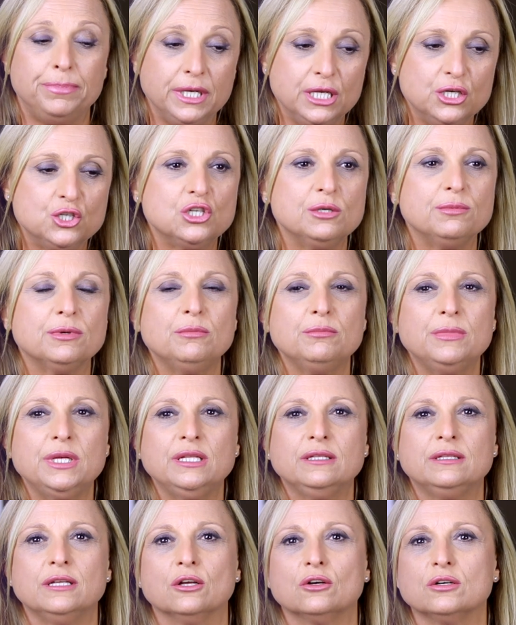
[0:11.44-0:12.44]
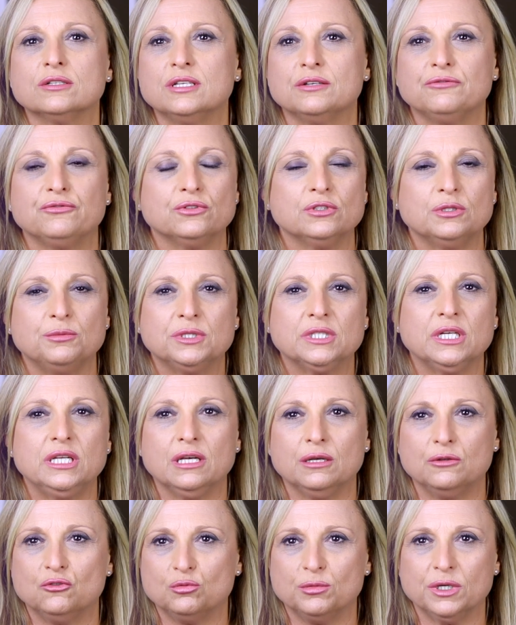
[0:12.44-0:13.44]
Principalmente la cosa
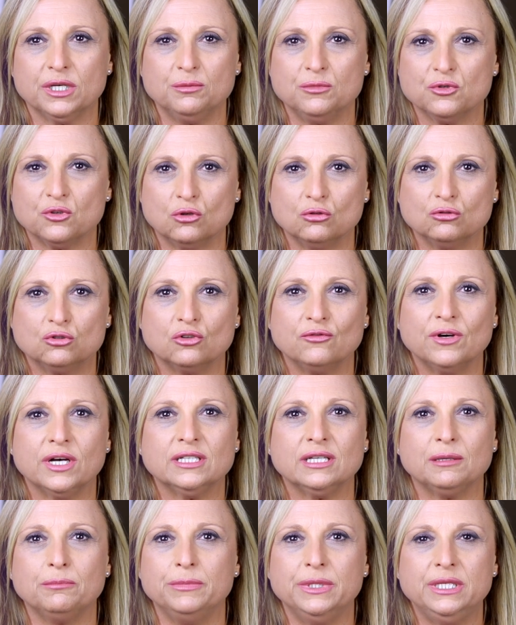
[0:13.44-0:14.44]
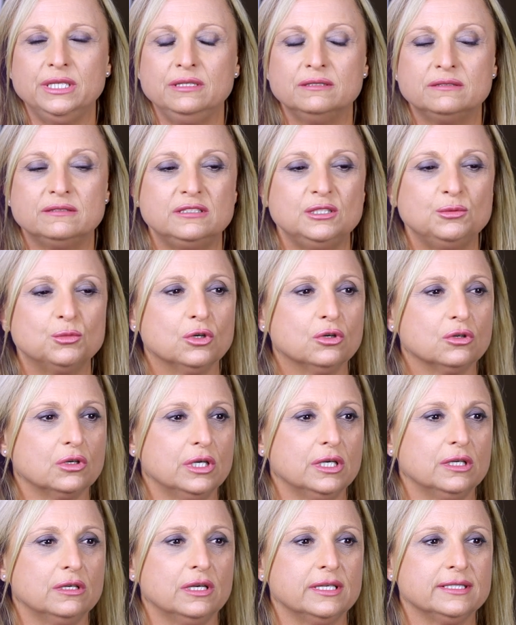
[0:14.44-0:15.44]
fondamentale che, insomma, che mi sono trovata
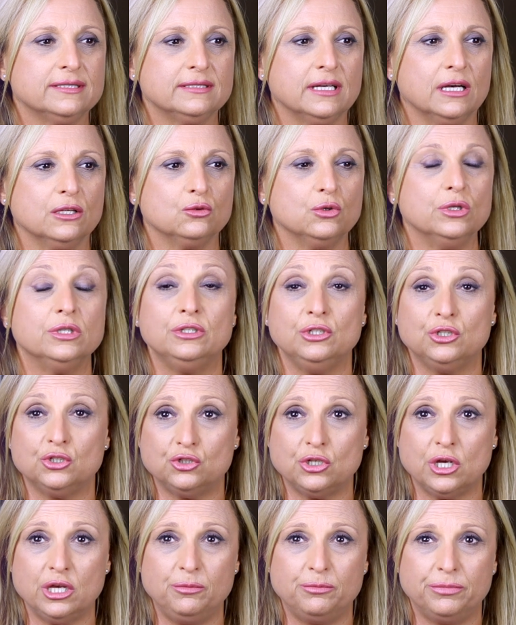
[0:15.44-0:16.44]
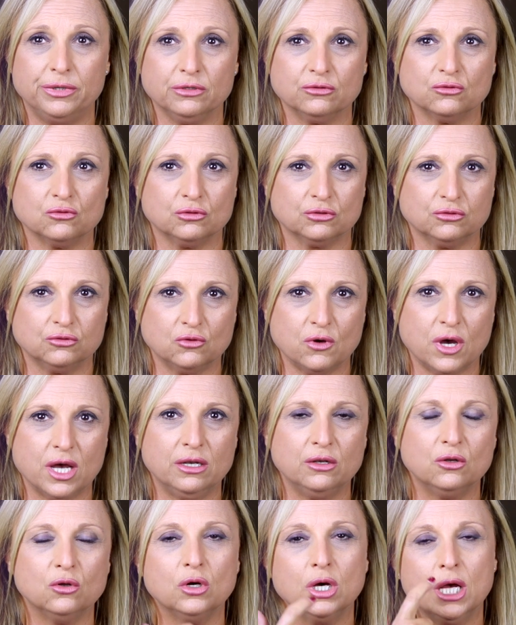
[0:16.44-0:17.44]
benissimo eh, è stato il T-shape lo scorso
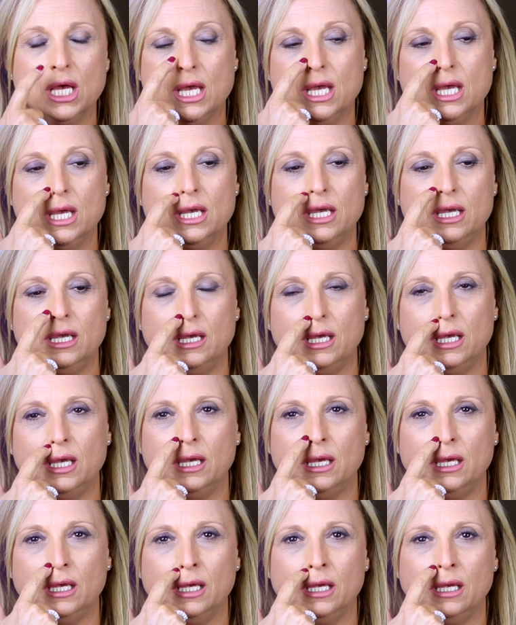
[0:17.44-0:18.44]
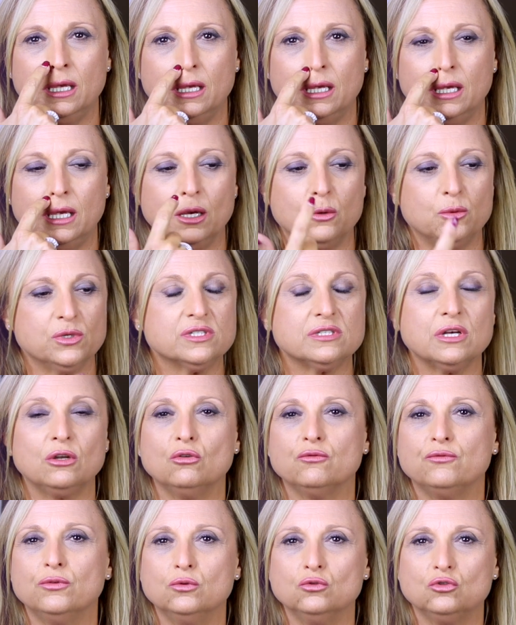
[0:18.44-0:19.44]
anno e, e
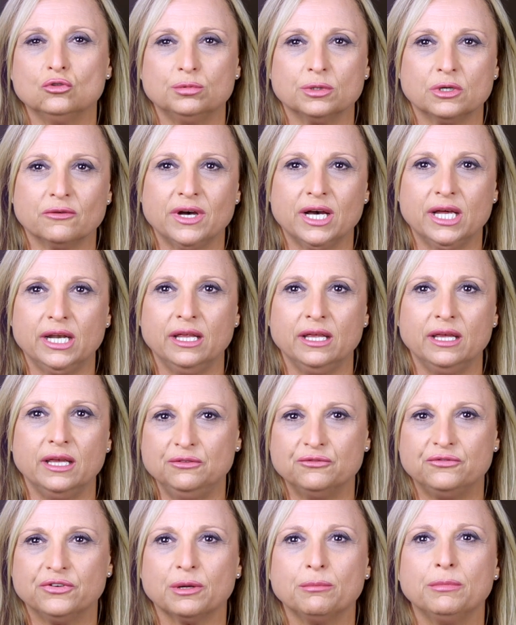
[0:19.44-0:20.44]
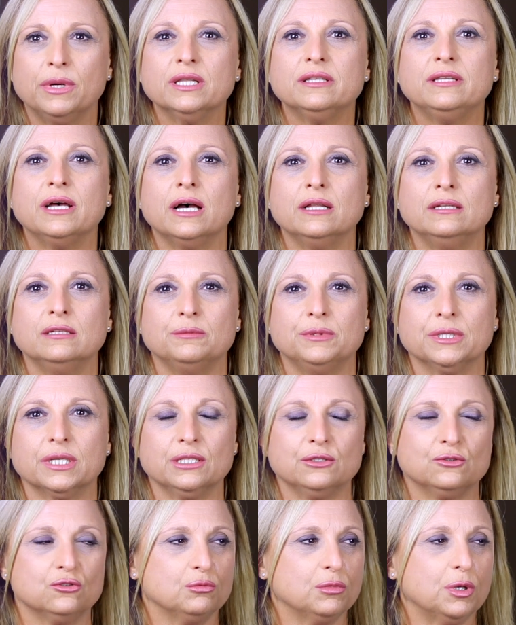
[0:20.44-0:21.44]
quest'anno ho voluto provare l'infrabaldan
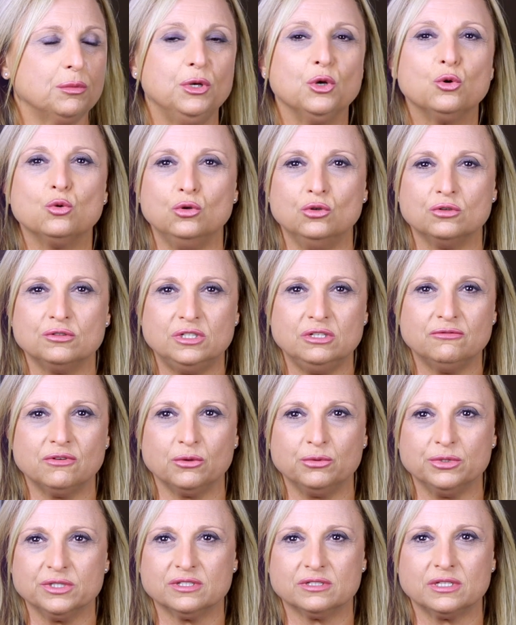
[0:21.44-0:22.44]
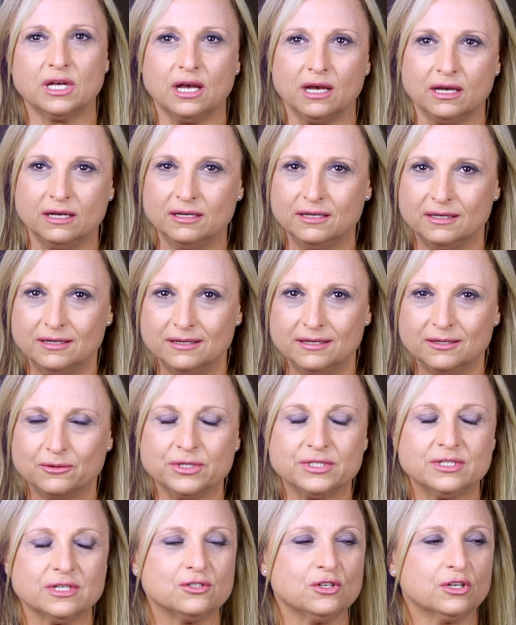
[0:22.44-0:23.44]
perché insomma mi incuriosiva questa,
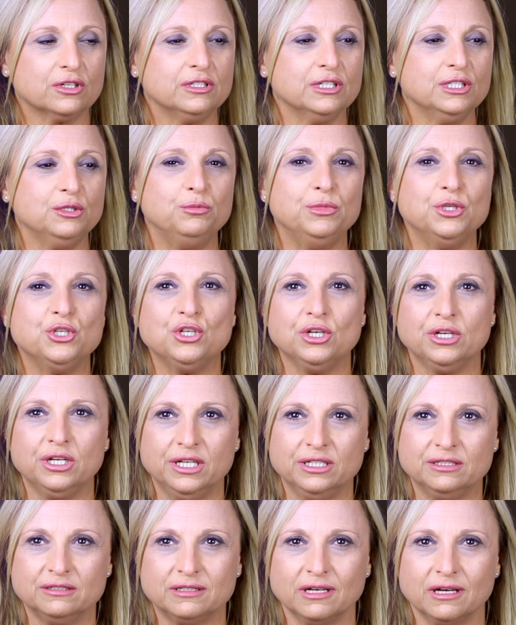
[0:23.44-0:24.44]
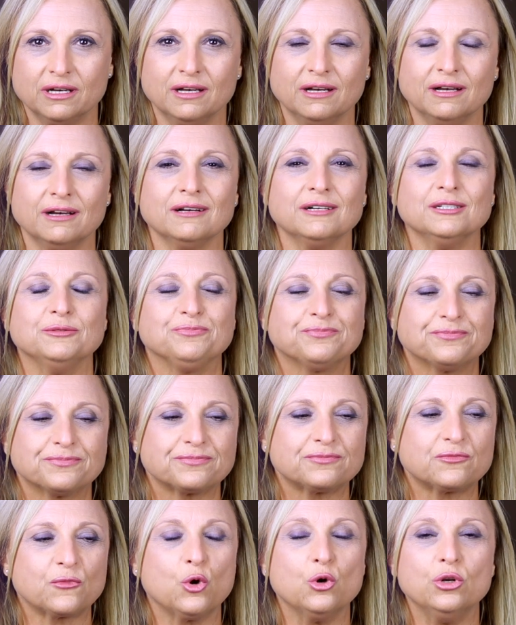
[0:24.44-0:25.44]
questa sorta di bicicletta
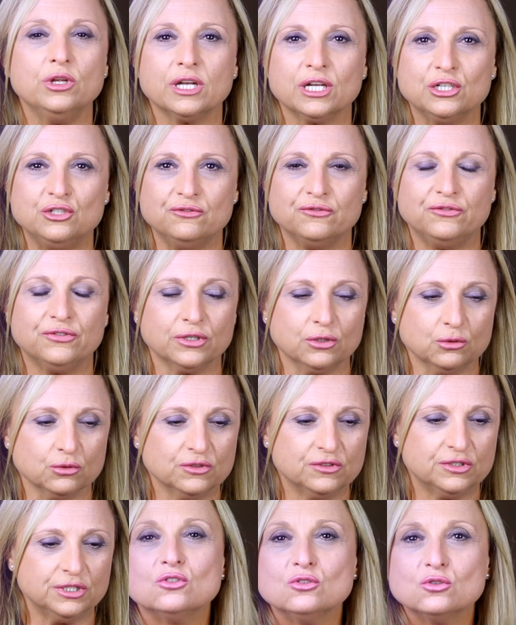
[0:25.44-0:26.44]
con i raggi infrarossi.